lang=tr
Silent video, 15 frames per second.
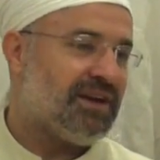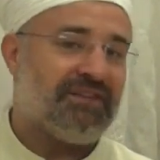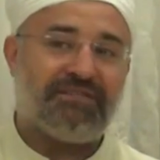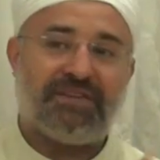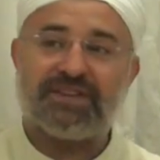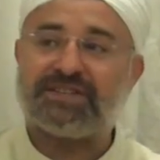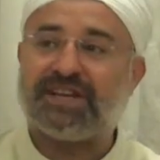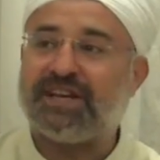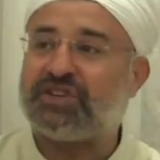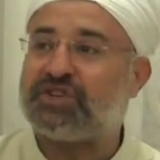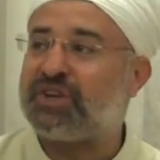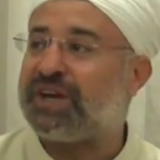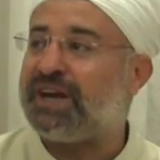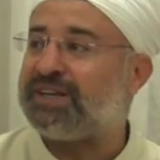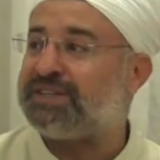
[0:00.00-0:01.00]
Fesat
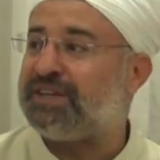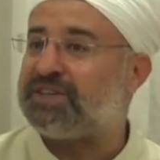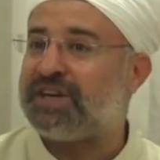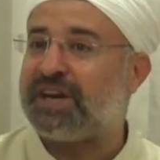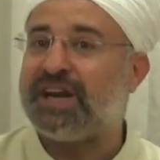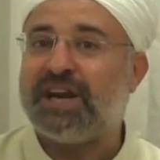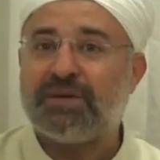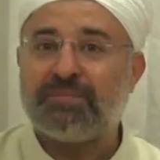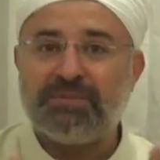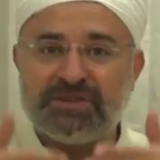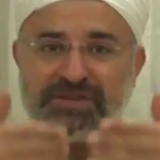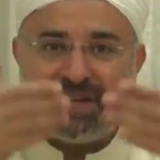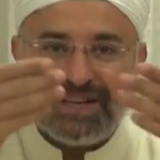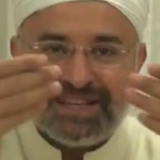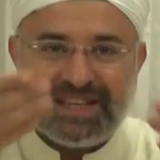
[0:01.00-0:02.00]
çıkartacak.
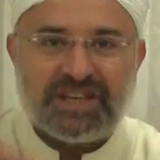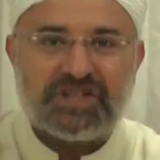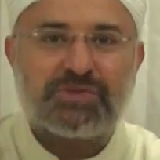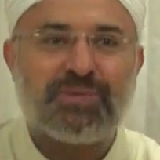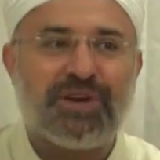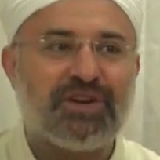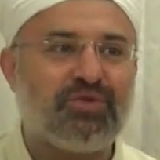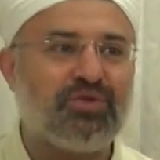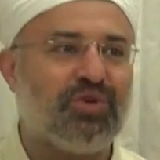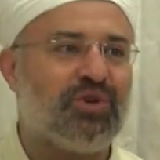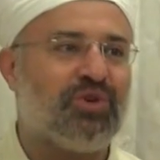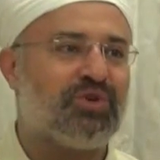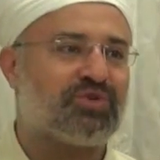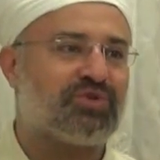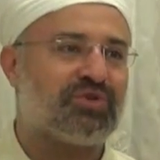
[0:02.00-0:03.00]
Biz seni tesbih
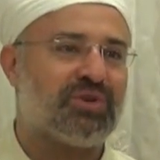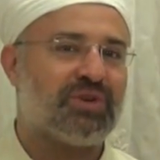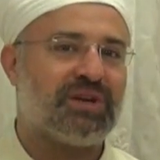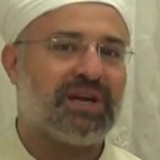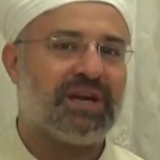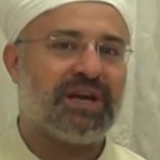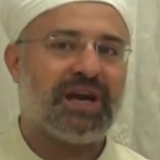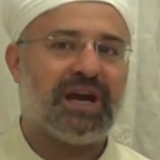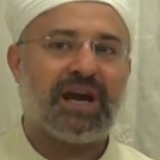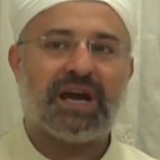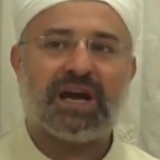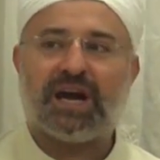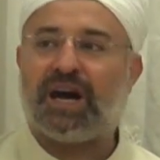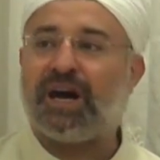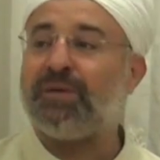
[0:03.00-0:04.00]
ediyoruz.
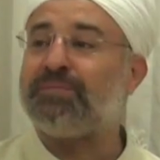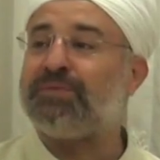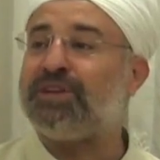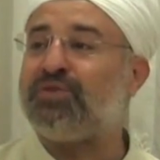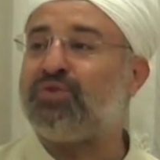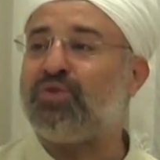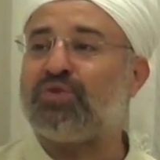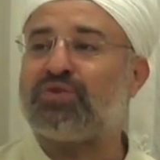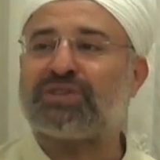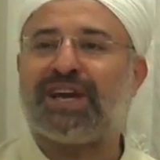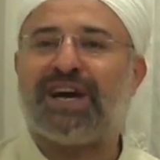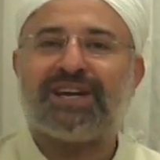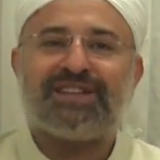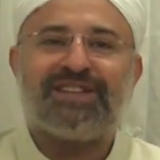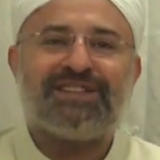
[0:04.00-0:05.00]
Hamd ediyoruz,
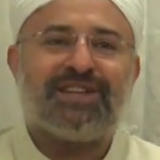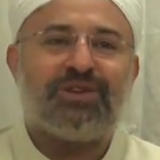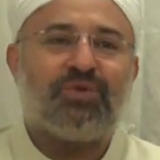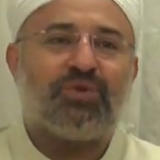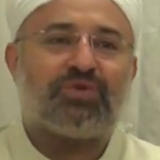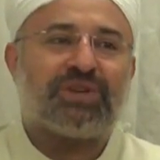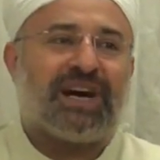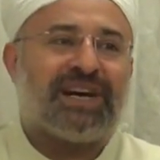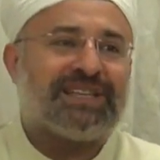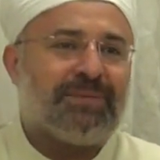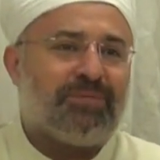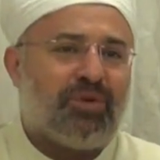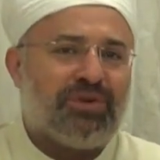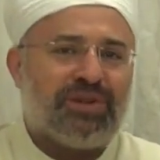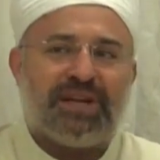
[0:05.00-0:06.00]
takdis ediyoruz.
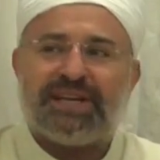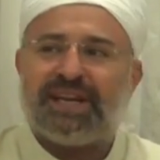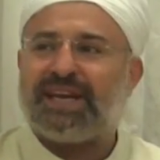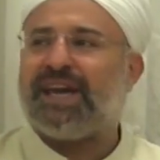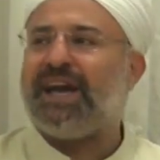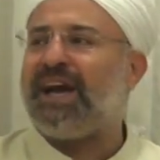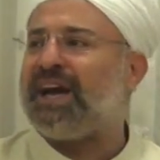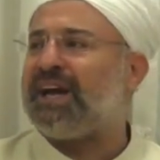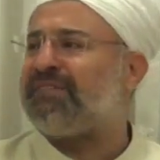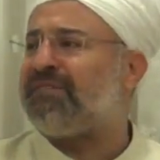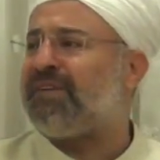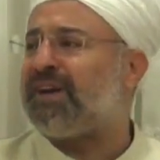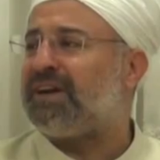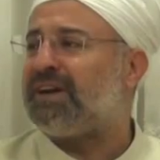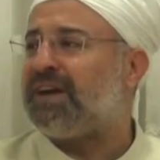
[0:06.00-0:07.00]
Adem oğluna ne gerek
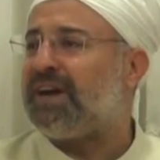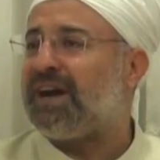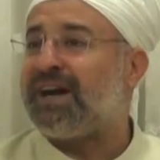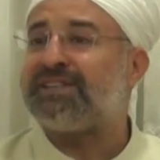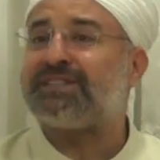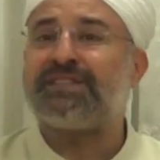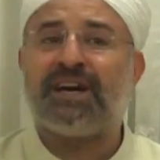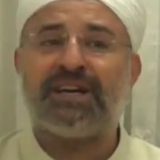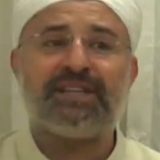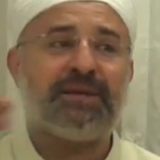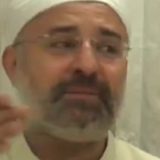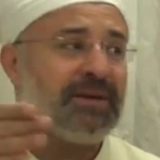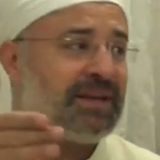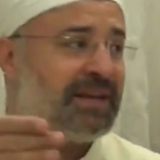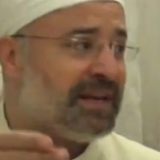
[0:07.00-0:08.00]
var? Hazreti
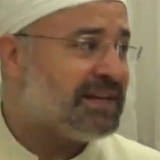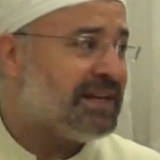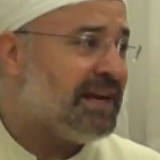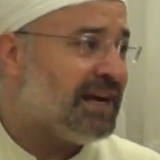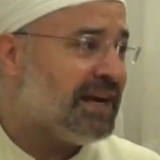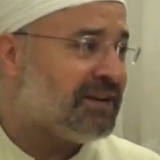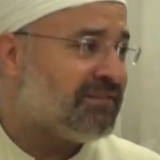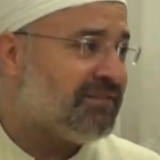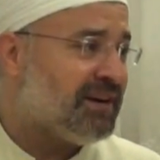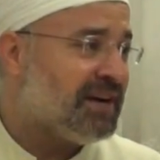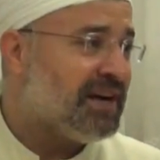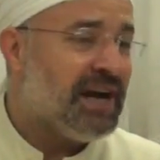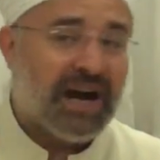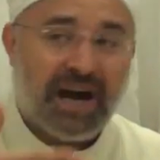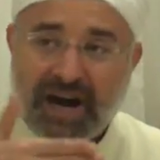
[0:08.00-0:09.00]
Adem'e ne gerek var?
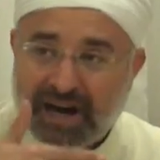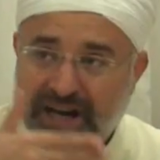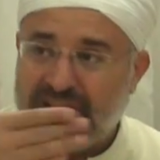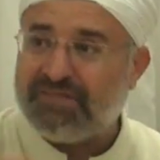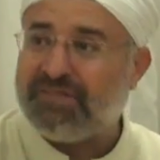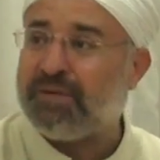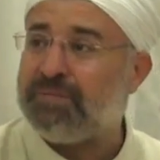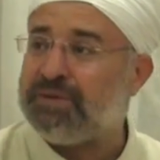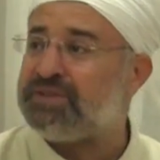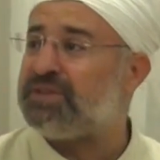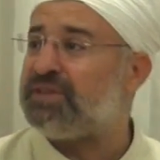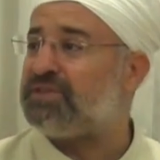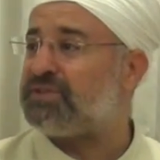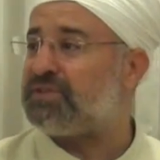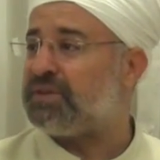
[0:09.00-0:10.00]
Halife
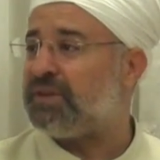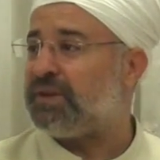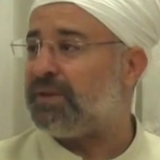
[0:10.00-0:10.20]
biziz.